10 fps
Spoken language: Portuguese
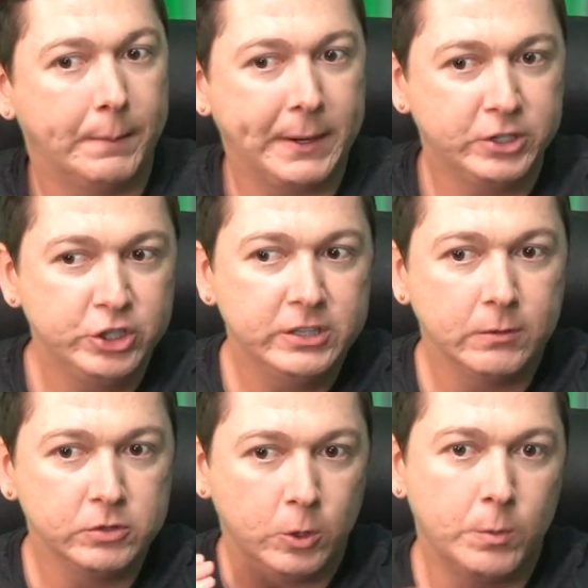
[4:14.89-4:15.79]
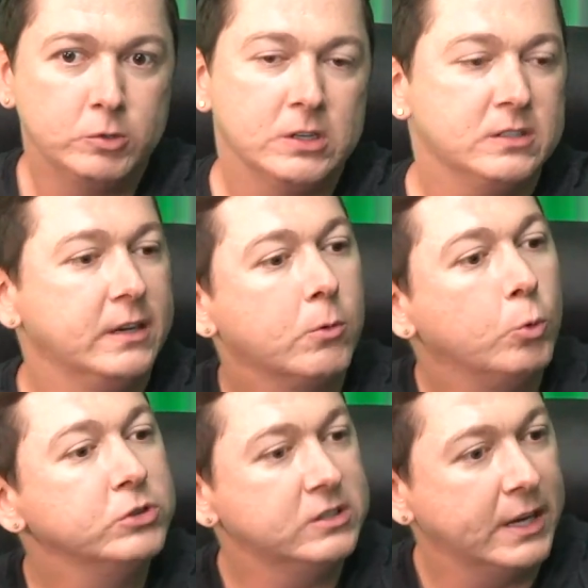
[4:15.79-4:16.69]
partir de então, você começou a ser
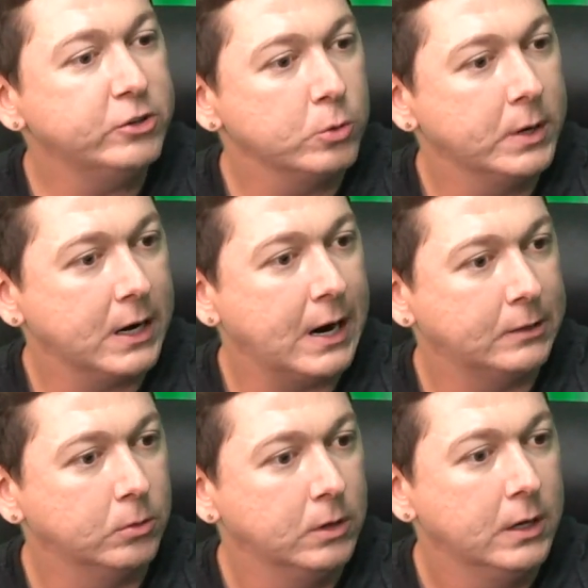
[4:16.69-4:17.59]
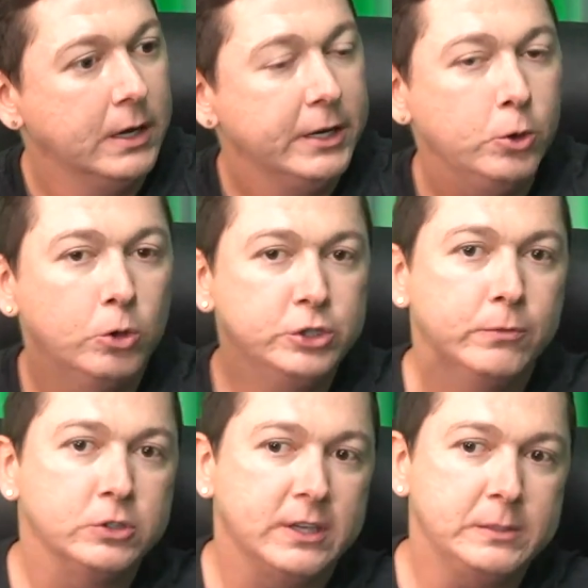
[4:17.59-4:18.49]
consistente no mercado. Sim. E hoje
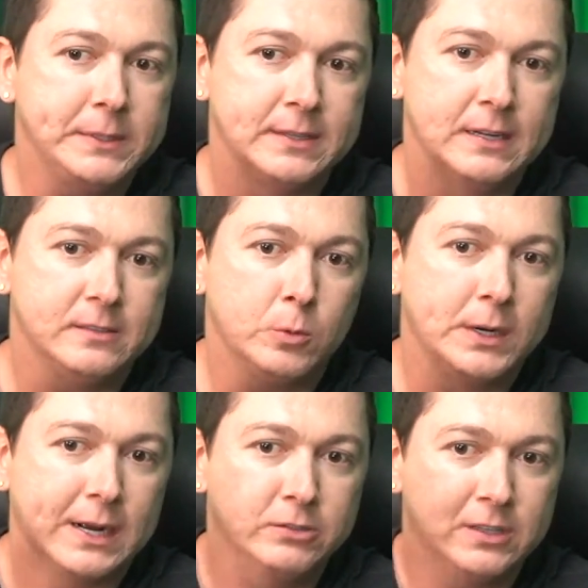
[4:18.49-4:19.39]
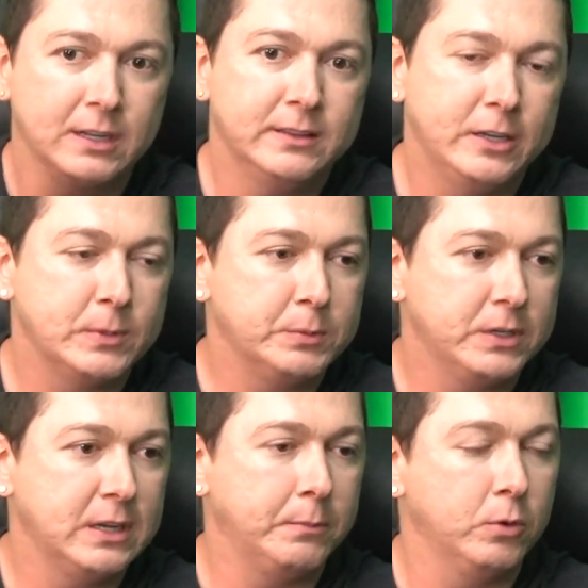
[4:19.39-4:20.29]
você é especialista no mercado de escanteios, mas, por
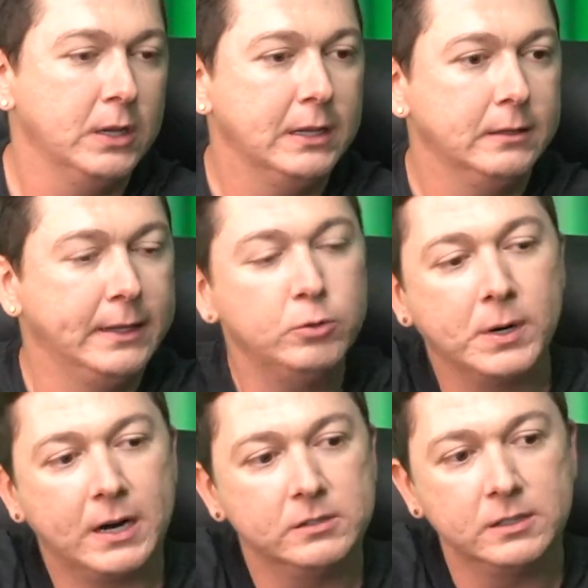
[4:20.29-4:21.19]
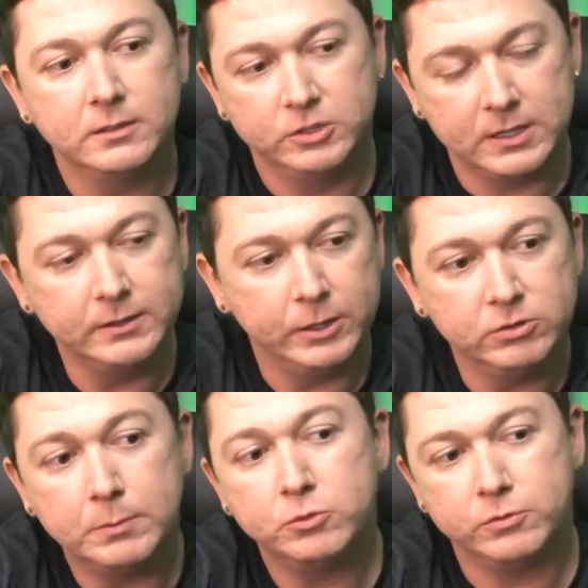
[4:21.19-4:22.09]
exemplo, dentro do mercado de escanteios
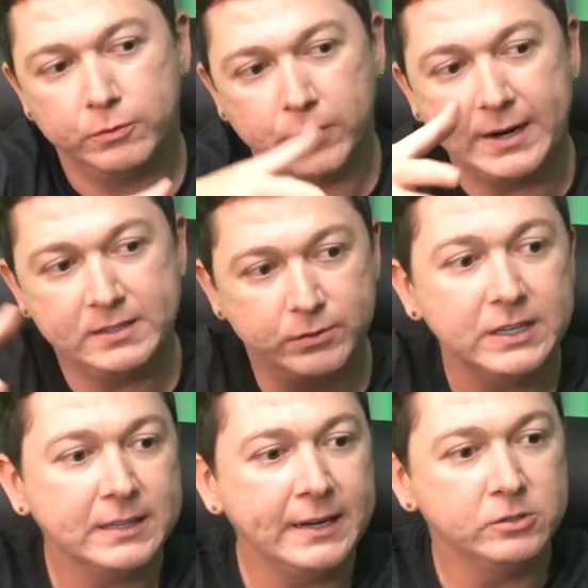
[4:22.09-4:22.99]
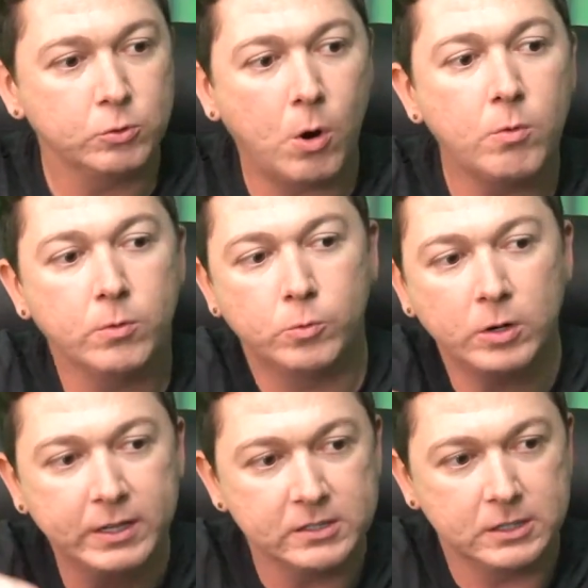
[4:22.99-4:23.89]
temos várias Sim. vertentes. Qual,
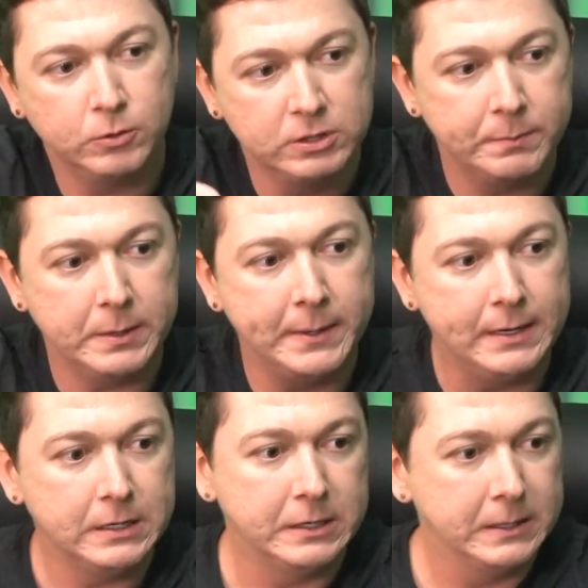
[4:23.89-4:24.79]
qual delas que você permeia ali?